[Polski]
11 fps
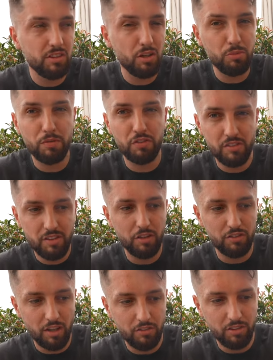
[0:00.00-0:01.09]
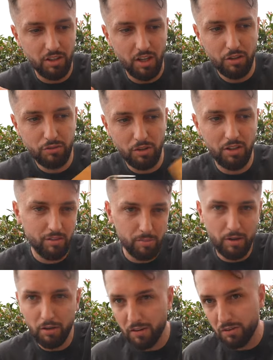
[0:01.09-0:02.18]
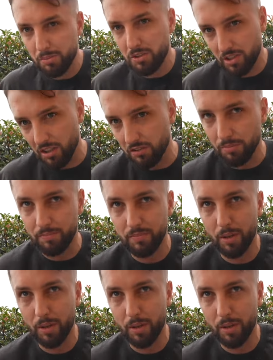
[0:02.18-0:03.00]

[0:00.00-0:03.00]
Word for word: nie lubię wszystkich rzeczy, które nie smakowałyby dzieciom.